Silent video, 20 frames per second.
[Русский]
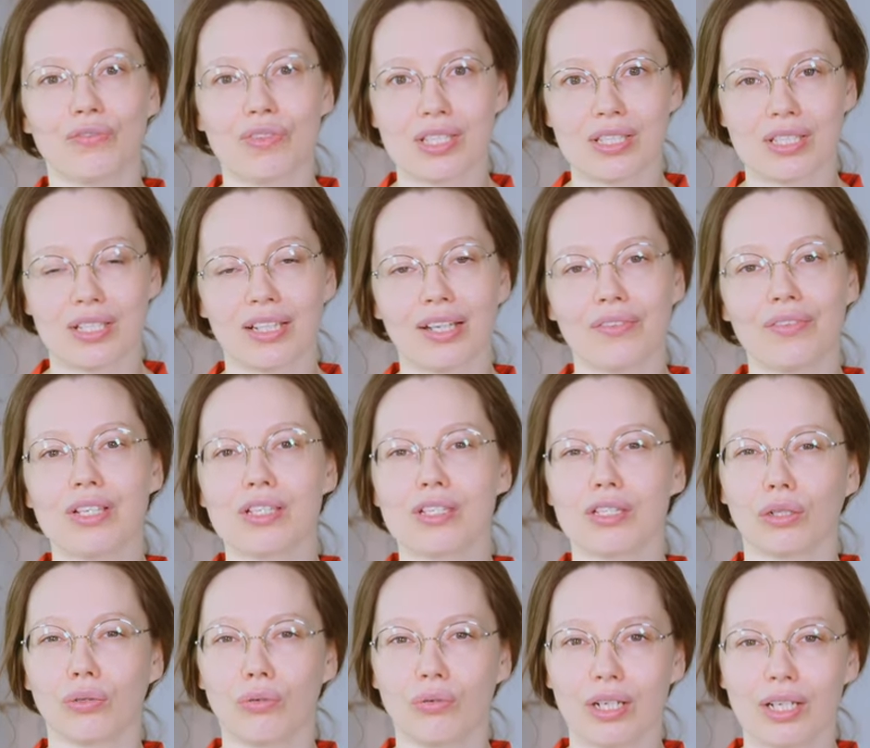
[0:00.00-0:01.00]
восстановить
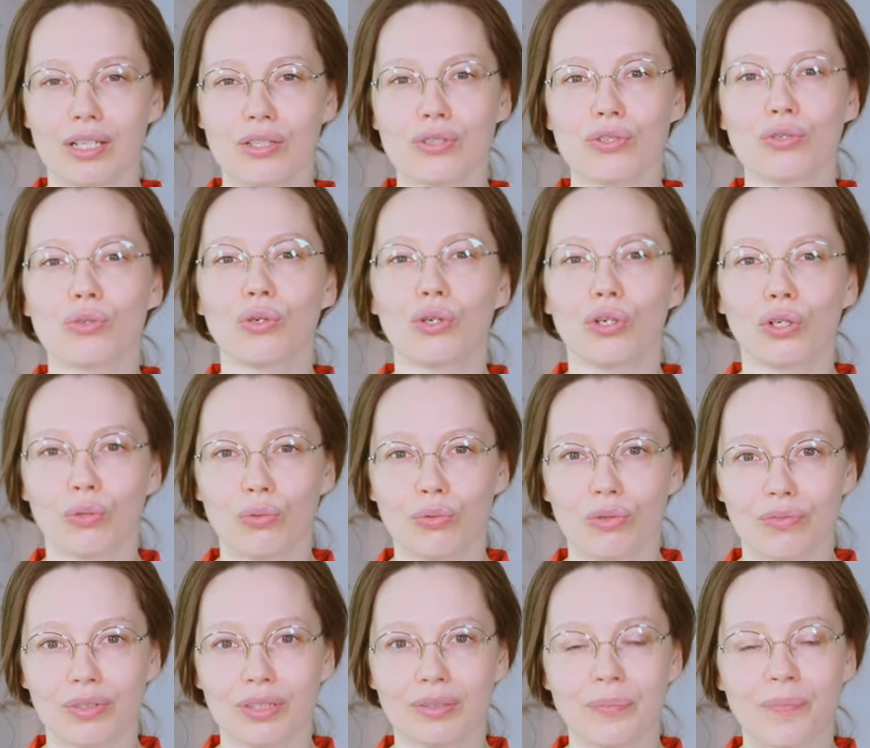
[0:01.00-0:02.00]
циркуляцию
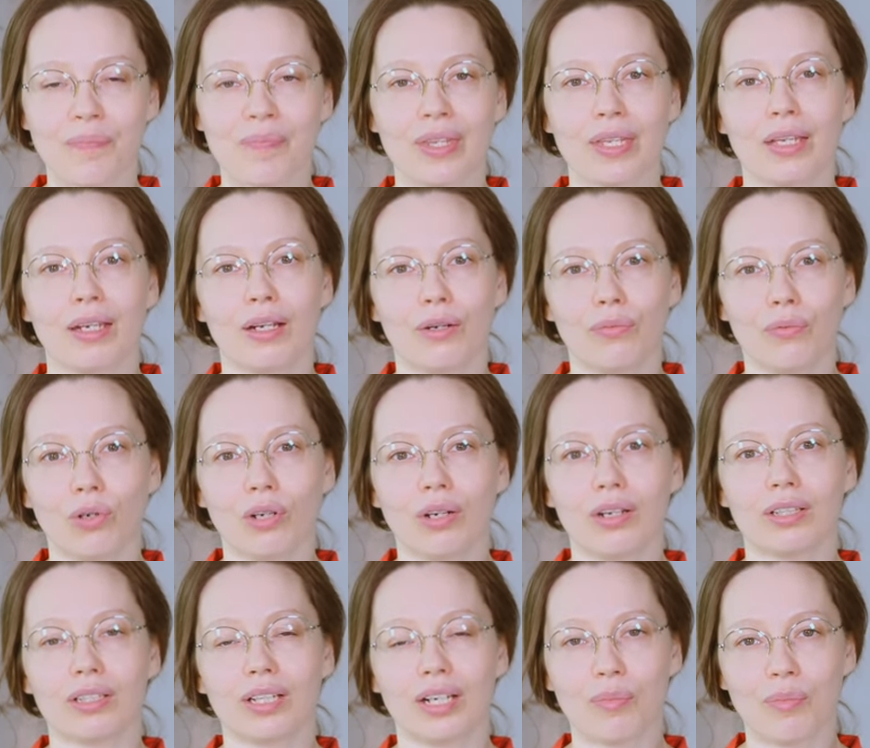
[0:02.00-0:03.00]
крови в
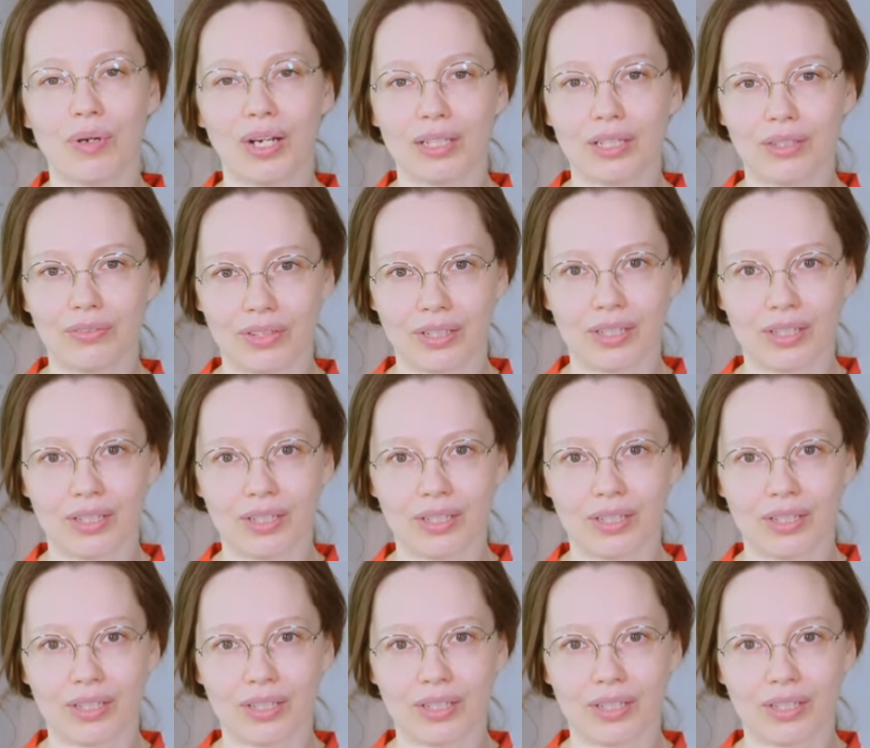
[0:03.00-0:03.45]
органах малого